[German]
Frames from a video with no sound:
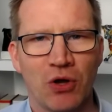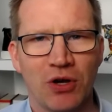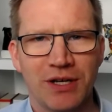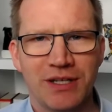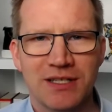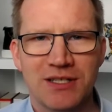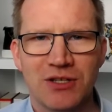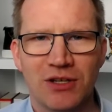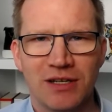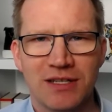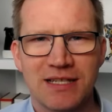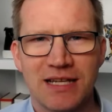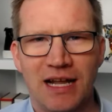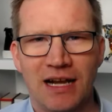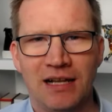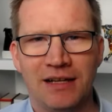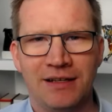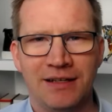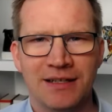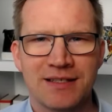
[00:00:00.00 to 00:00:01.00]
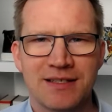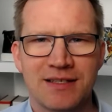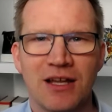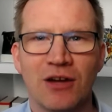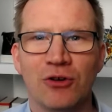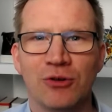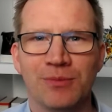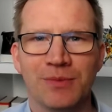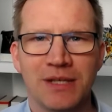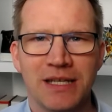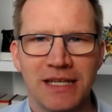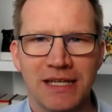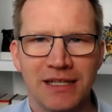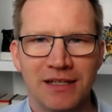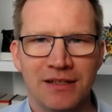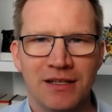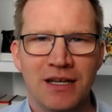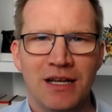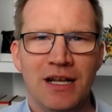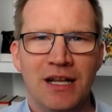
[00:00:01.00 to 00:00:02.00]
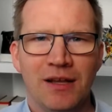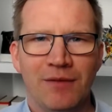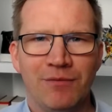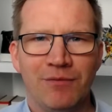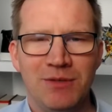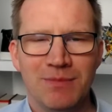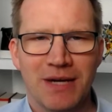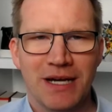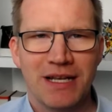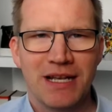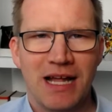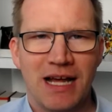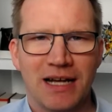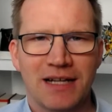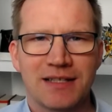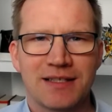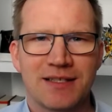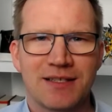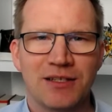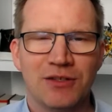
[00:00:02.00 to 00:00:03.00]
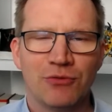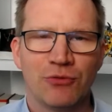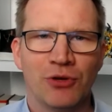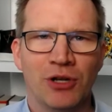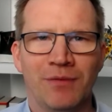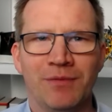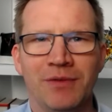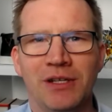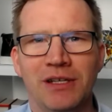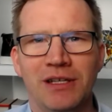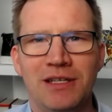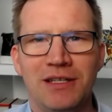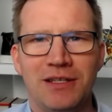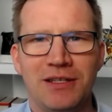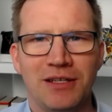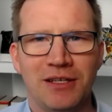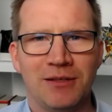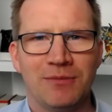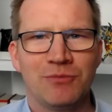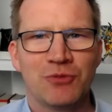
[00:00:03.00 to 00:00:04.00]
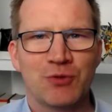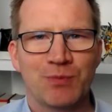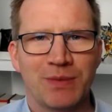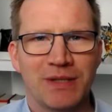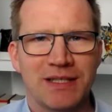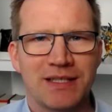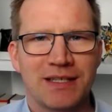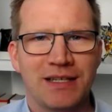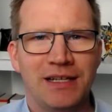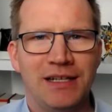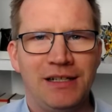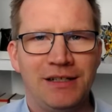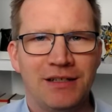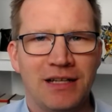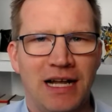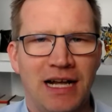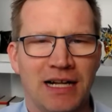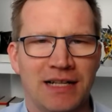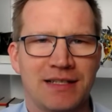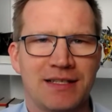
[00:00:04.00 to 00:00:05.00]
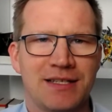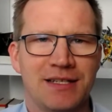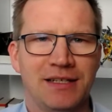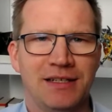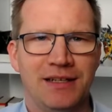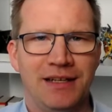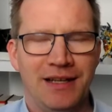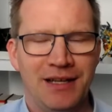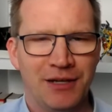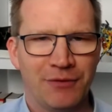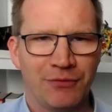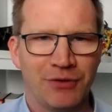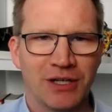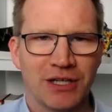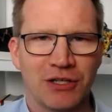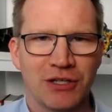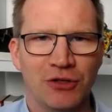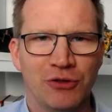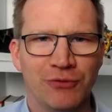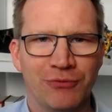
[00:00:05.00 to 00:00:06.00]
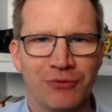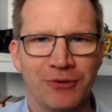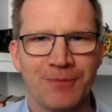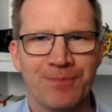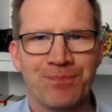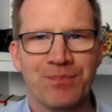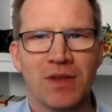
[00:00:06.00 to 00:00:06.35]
Heute soll es allerdings darum gehen, wie man Aktien oder wie ich im speziellen Aktien leer verkaufe.